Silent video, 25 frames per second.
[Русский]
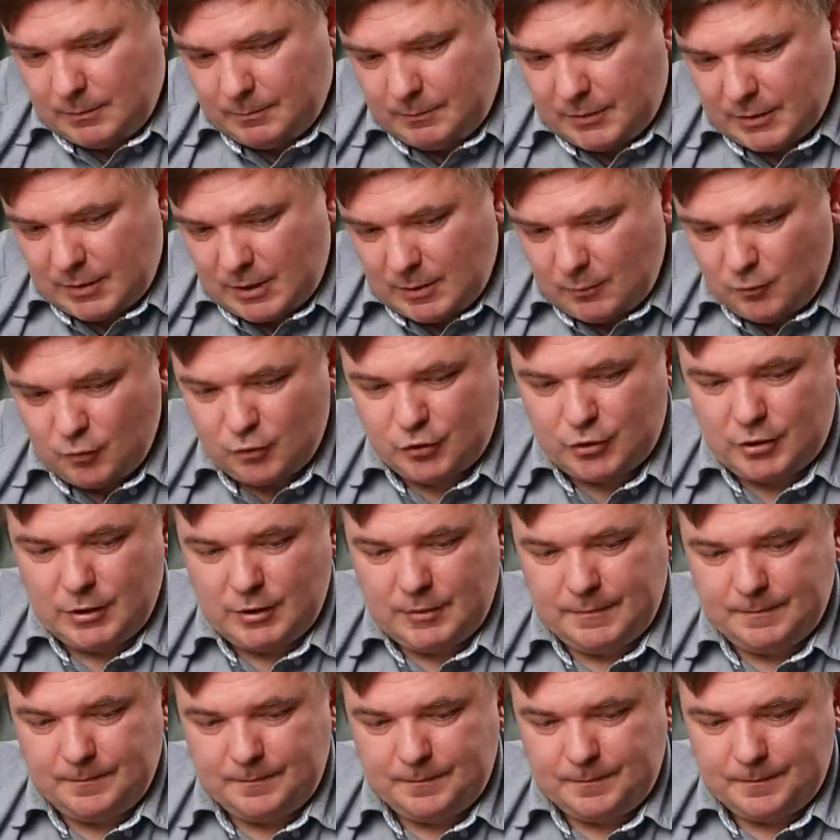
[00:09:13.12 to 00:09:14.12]
Потому
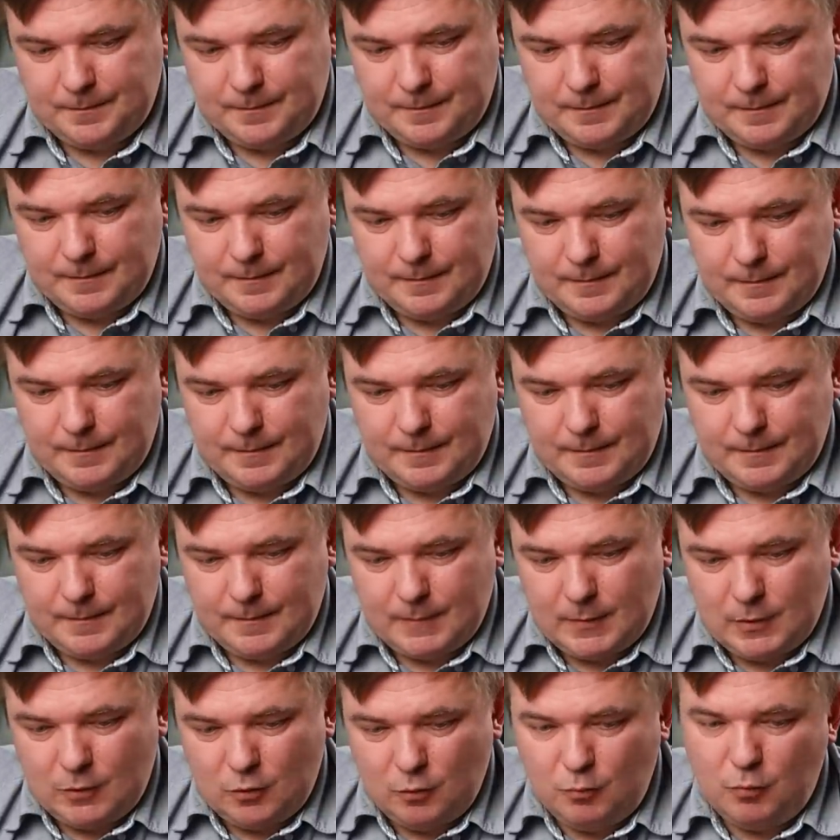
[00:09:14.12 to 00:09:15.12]
что
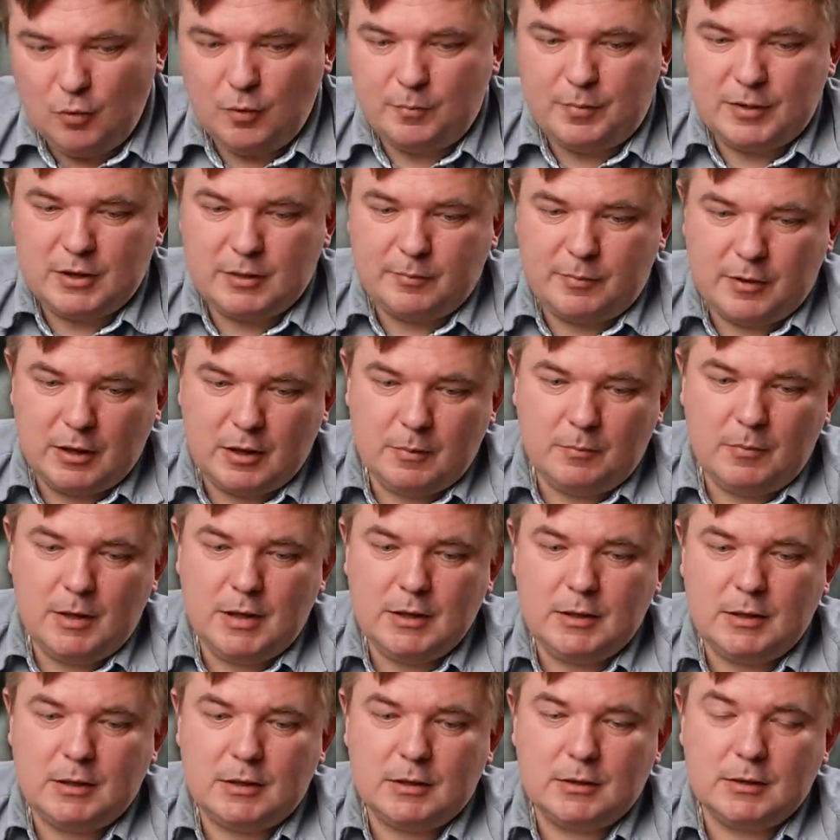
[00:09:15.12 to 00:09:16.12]
любой
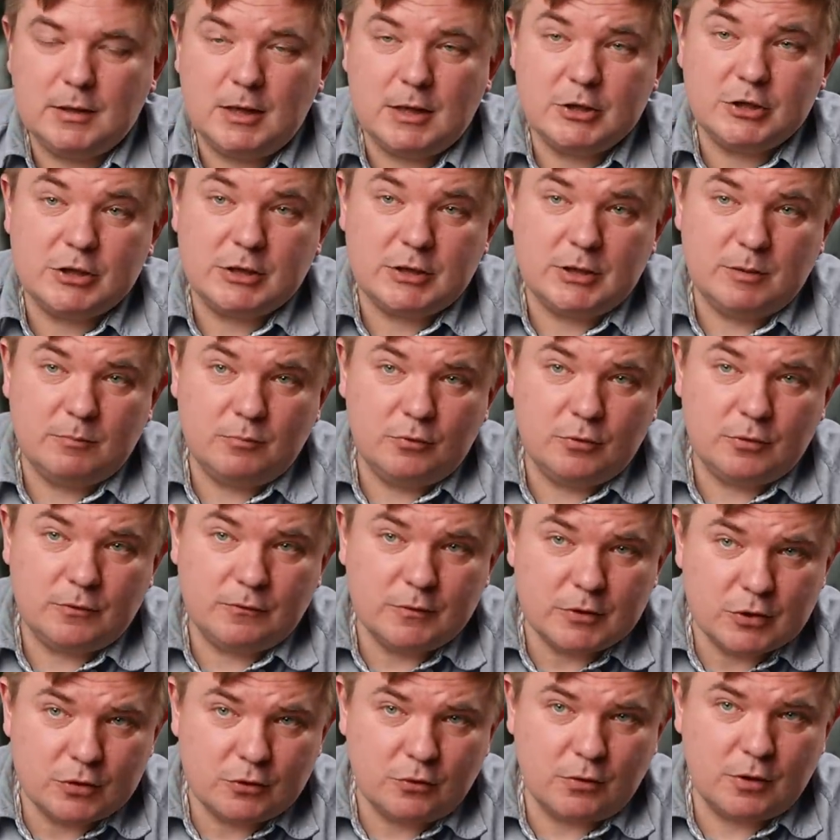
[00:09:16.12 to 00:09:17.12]
предприниматель, даже если будет
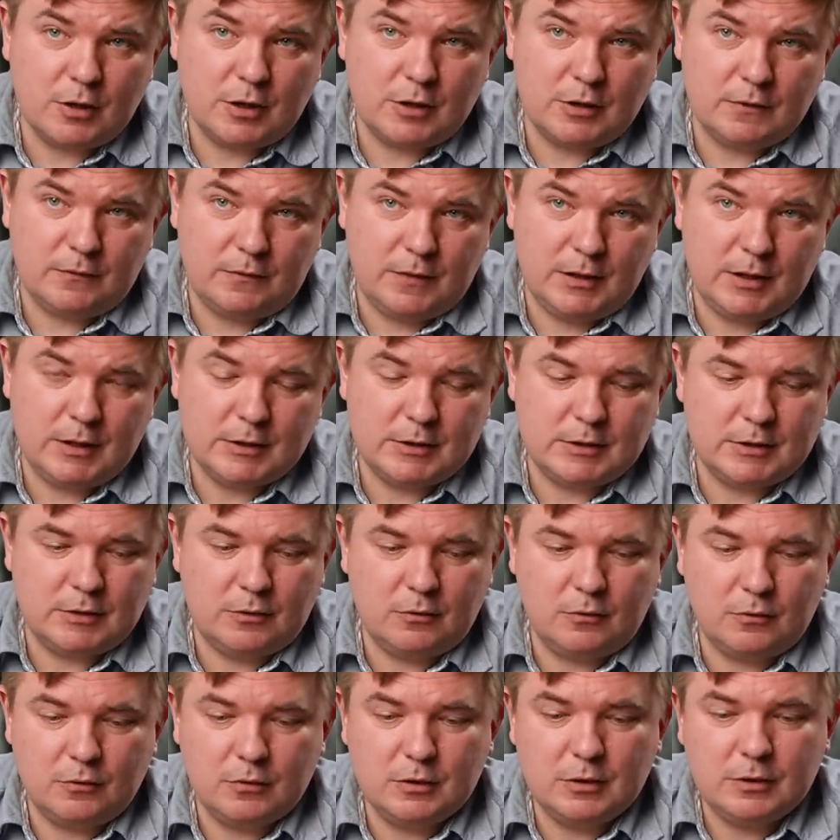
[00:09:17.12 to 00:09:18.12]
высокая инфляция,
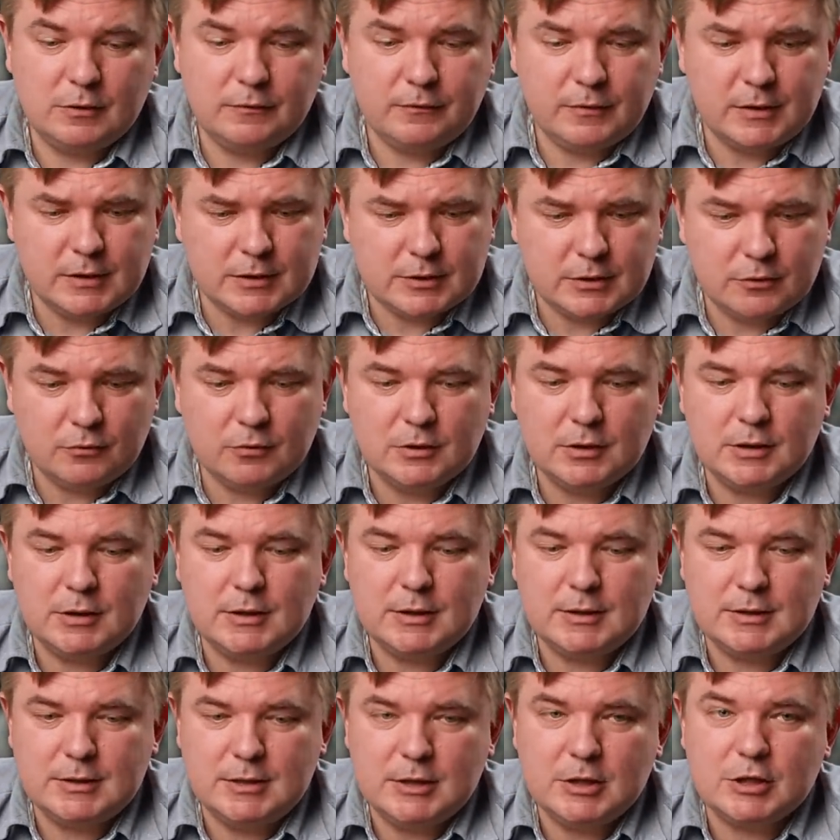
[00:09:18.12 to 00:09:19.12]
он
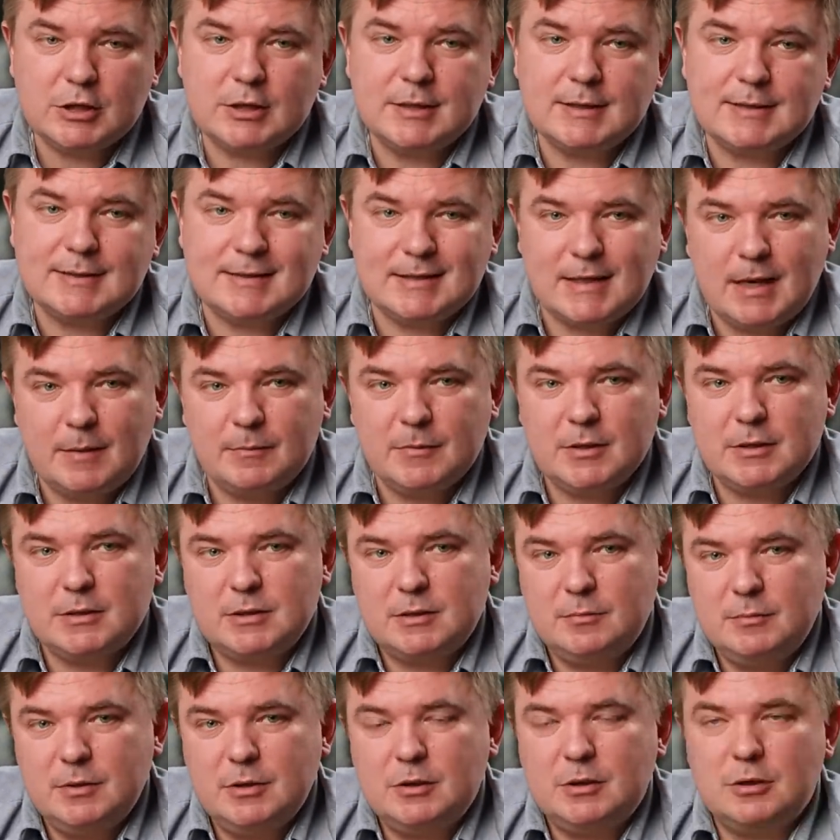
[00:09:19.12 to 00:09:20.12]
инфляционные издержки сам на
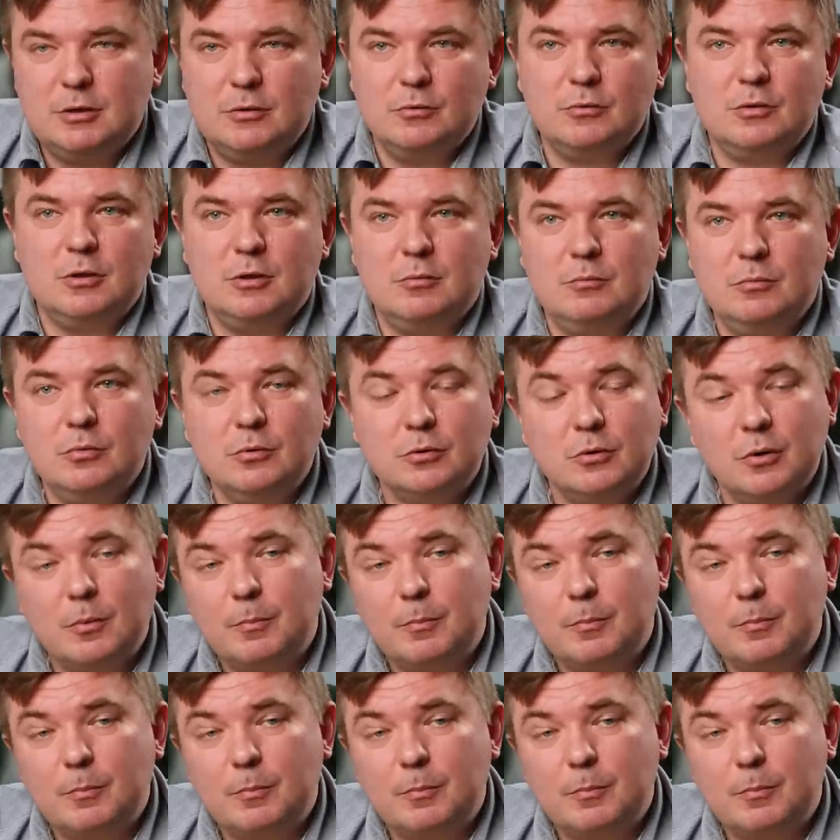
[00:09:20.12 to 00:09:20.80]
себе тянуть не будет.